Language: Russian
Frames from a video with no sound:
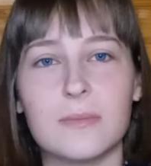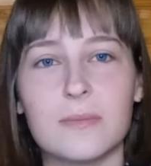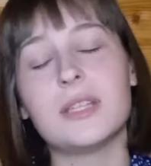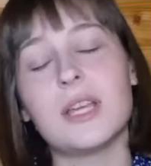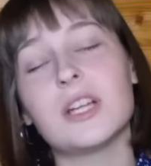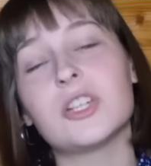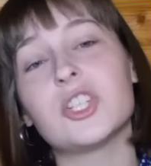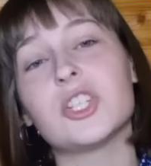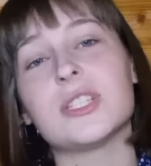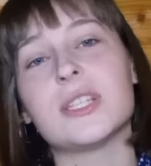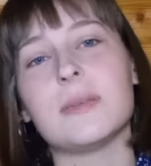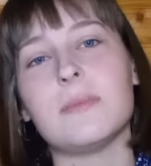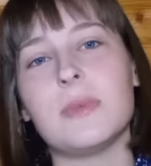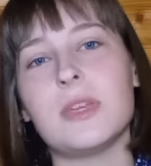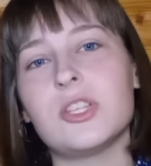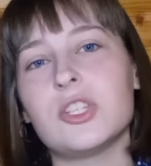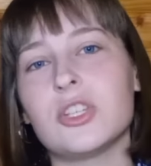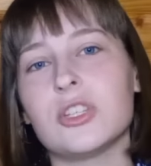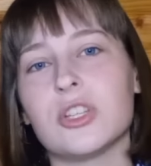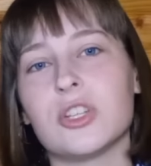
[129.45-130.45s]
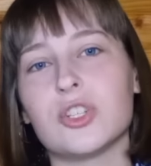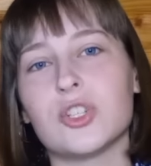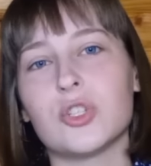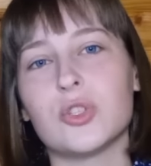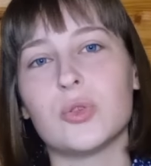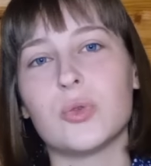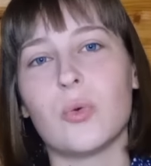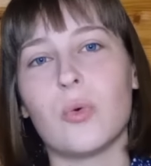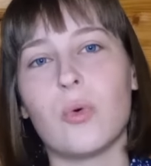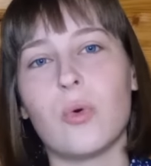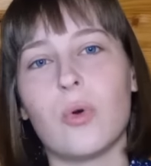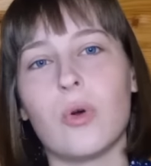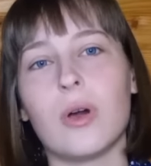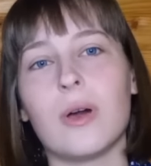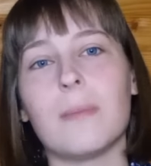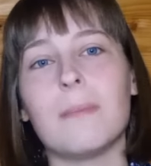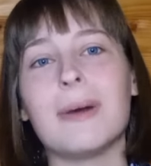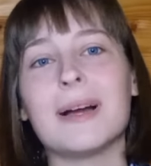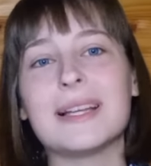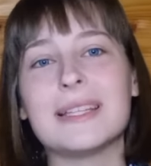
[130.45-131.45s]
Также замечено,
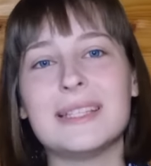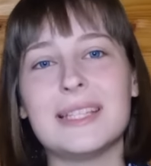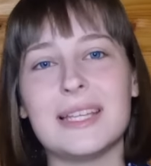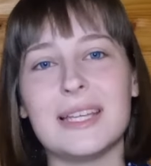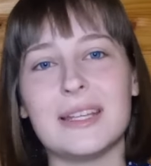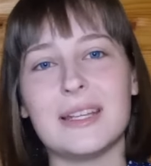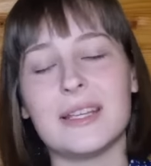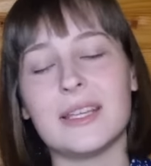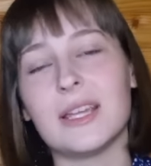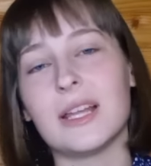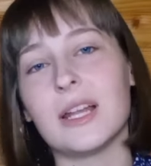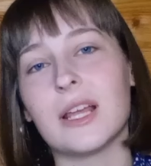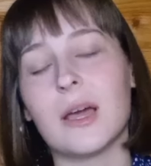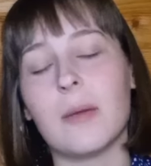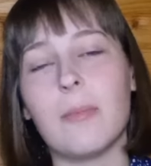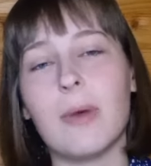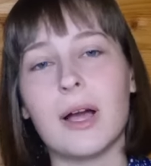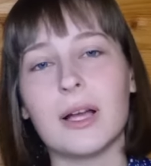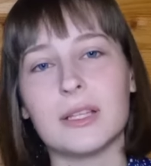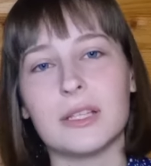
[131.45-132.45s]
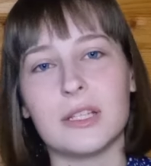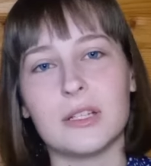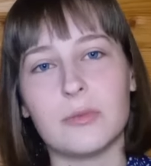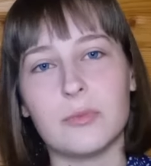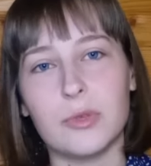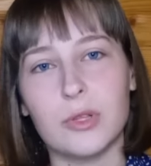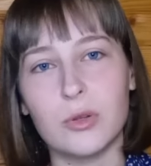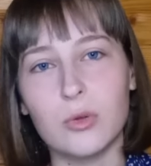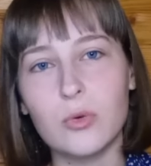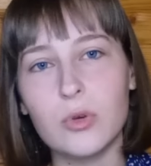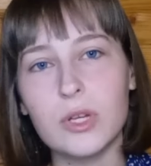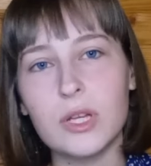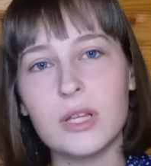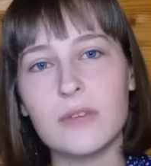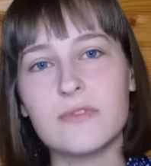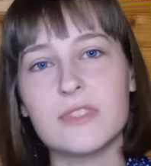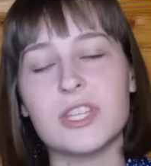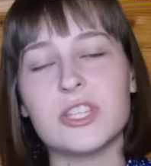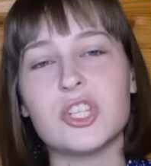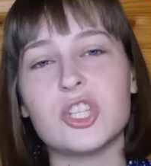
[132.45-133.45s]
что бактерии Helicobacter
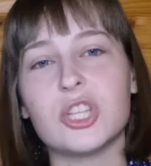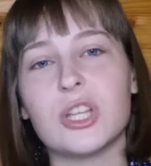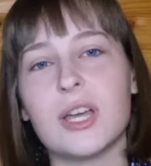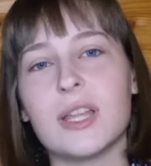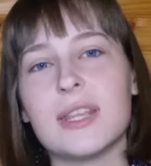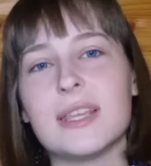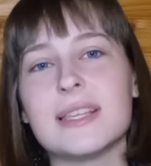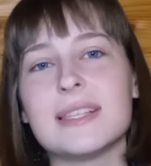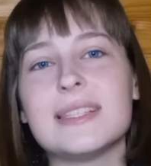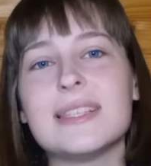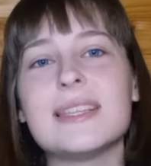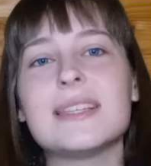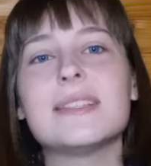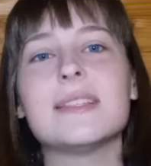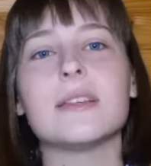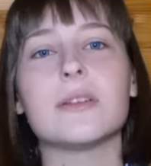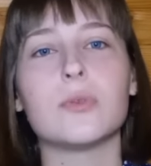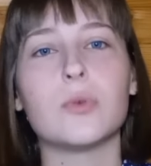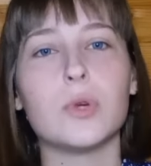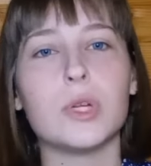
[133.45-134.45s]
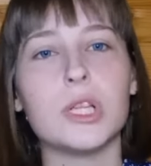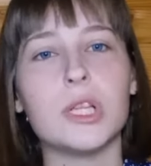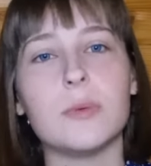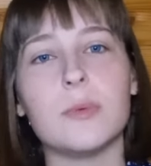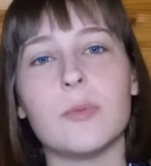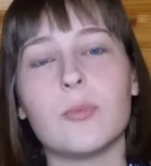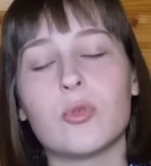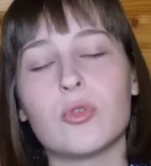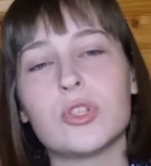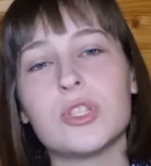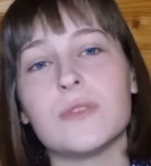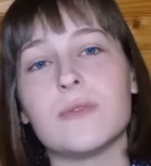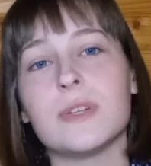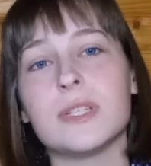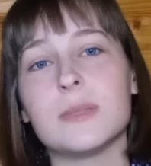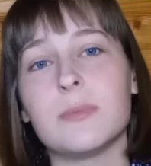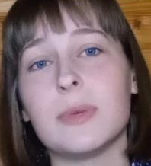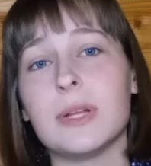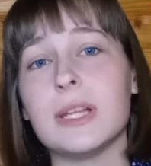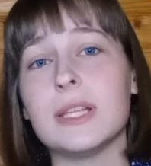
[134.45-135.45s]
pylori в сочетании с нестероидными
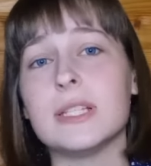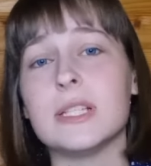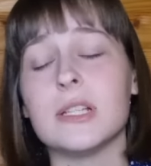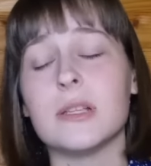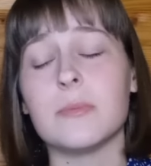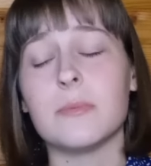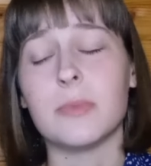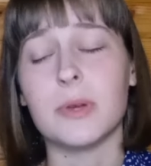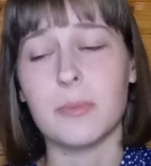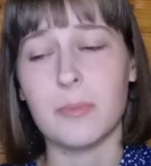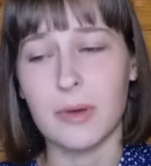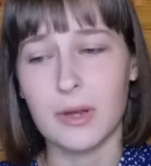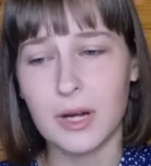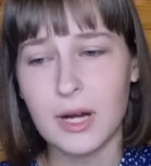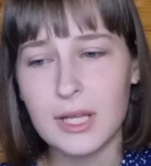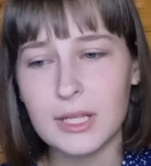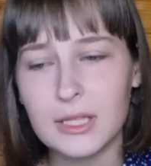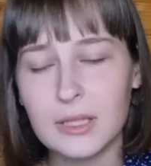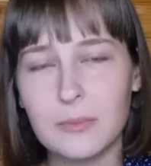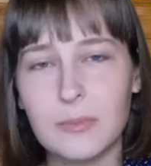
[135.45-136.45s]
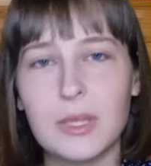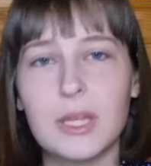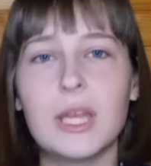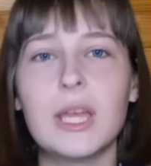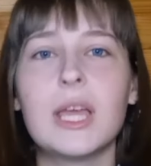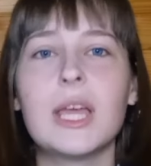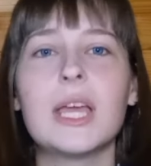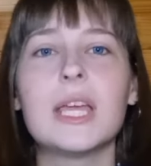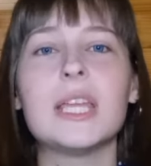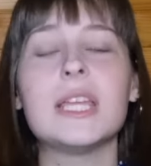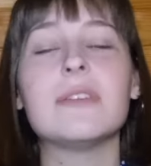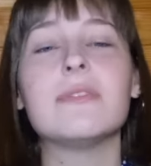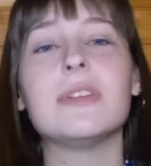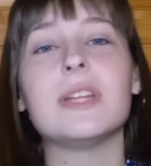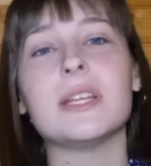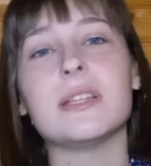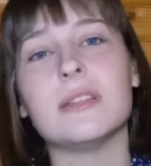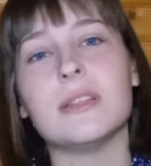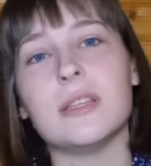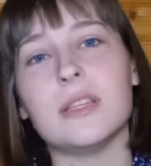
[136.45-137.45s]
противовоспалительными препаратами и
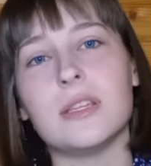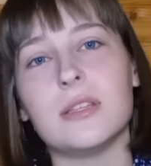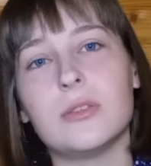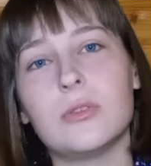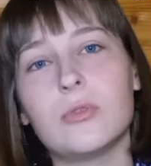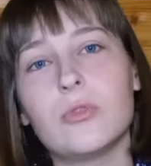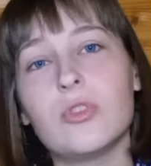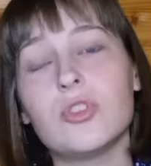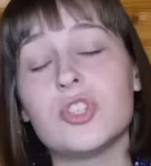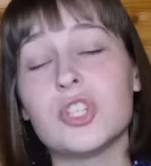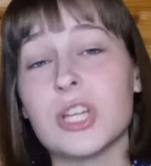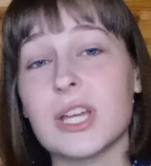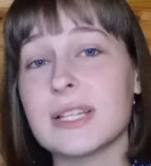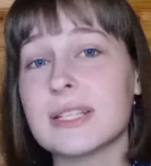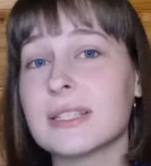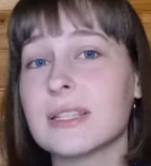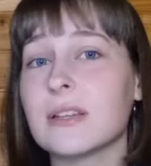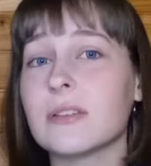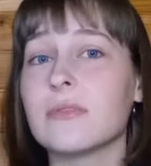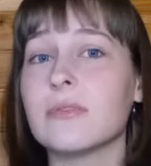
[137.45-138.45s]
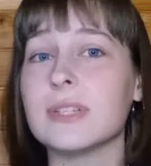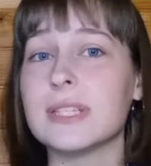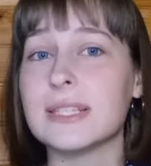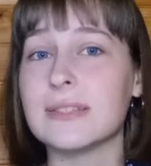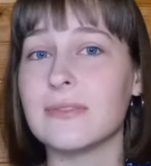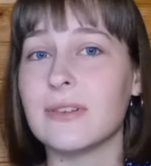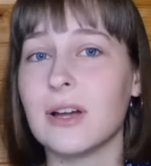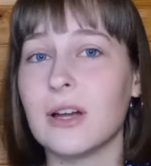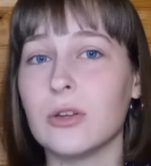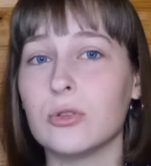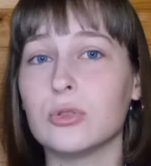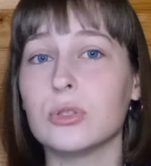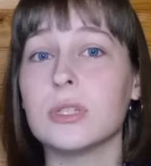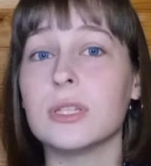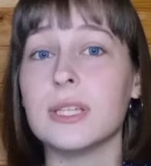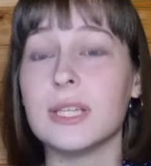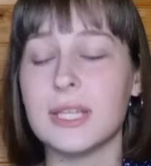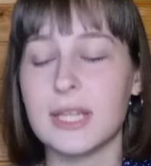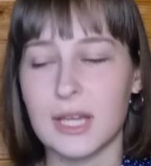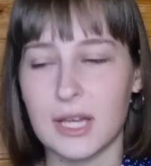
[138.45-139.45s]
вредной едой часто вызывают
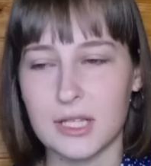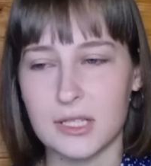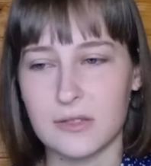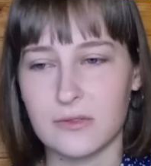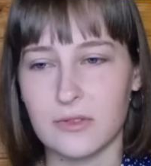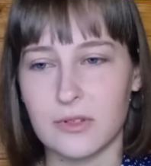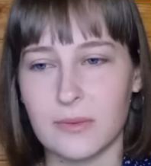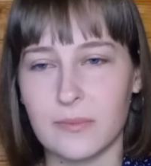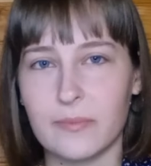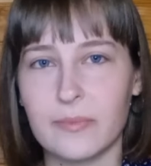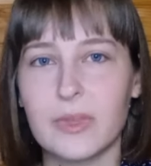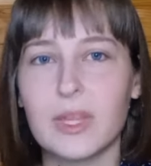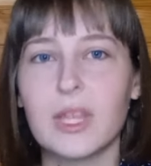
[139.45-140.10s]
язвы.